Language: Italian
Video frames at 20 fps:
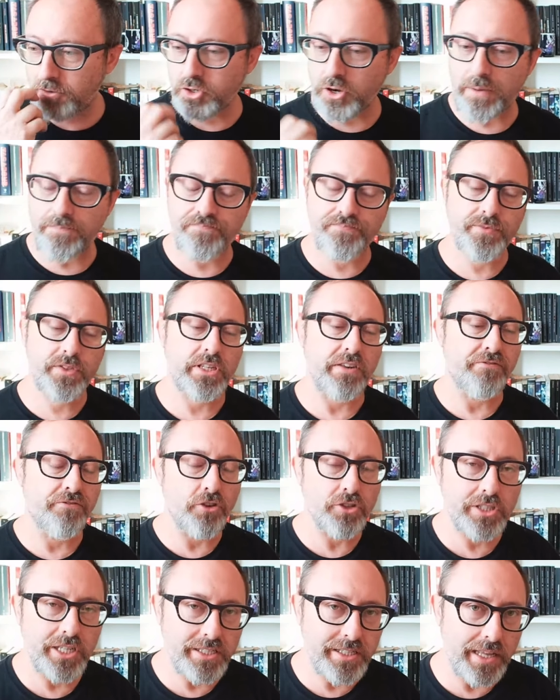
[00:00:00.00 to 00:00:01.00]
Cioè, se
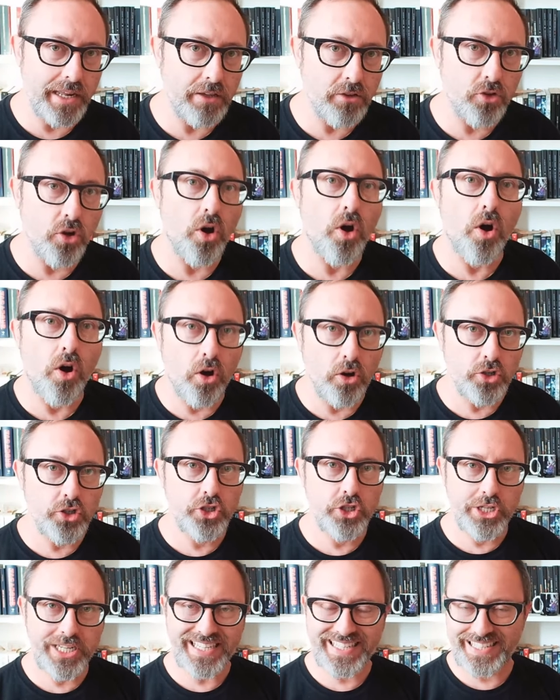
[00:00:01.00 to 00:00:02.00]
fosse scritto
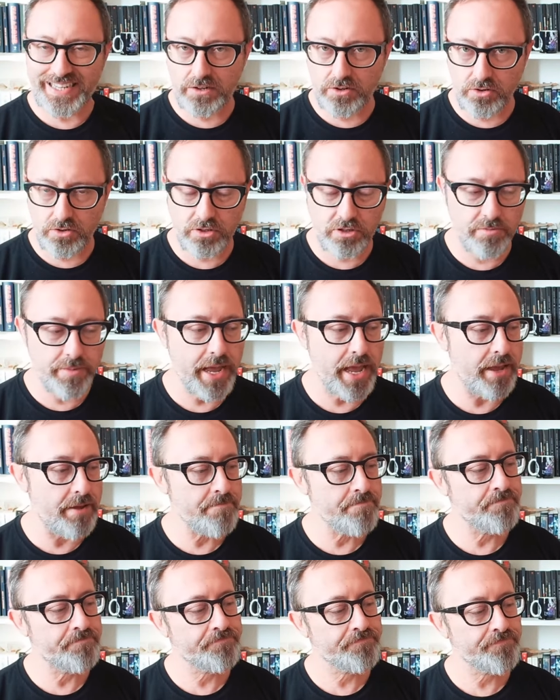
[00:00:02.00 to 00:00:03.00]
oggi, secondo
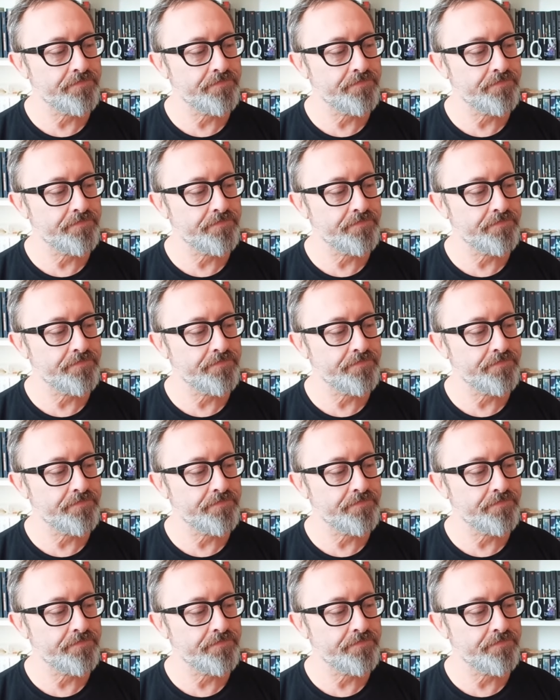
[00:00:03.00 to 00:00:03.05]
me,